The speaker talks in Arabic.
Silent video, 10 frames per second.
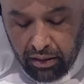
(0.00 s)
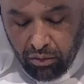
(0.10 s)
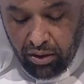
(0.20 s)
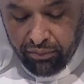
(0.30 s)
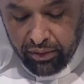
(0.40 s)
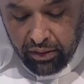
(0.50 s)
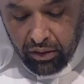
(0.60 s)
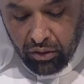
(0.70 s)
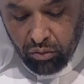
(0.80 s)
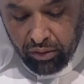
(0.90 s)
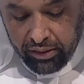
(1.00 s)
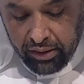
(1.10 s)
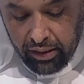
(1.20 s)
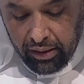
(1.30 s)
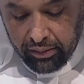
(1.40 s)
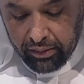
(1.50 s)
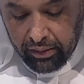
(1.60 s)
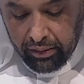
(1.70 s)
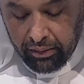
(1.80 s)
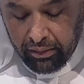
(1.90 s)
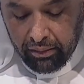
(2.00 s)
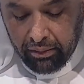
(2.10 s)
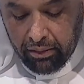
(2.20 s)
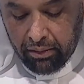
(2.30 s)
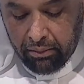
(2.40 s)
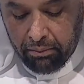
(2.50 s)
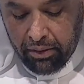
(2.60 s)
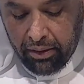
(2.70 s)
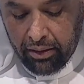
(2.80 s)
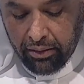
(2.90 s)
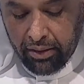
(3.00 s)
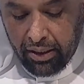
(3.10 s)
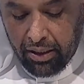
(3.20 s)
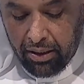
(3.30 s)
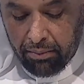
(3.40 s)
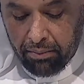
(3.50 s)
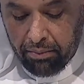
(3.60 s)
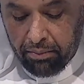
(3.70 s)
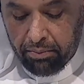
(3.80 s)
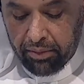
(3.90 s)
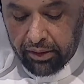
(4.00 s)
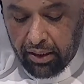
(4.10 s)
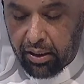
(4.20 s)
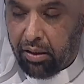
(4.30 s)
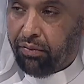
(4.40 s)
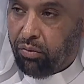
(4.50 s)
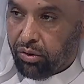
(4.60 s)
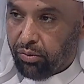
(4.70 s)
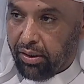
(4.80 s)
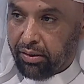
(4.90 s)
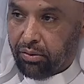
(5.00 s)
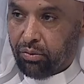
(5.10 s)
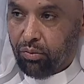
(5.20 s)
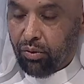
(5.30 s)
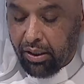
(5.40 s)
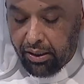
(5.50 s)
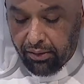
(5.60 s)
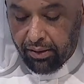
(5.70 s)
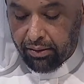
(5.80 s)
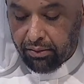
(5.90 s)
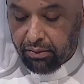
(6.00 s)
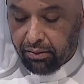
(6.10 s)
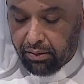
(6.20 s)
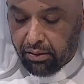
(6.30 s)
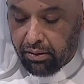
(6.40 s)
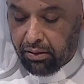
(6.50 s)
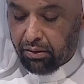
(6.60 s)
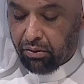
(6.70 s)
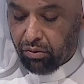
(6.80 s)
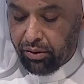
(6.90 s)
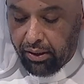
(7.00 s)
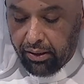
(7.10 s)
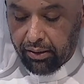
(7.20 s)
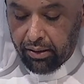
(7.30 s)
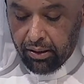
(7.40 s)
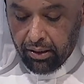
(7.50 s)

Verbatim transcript: او عفوا آه، نوره سالت آه، يعني عندها مشاكل في الوسواس وايضا آه، اخونا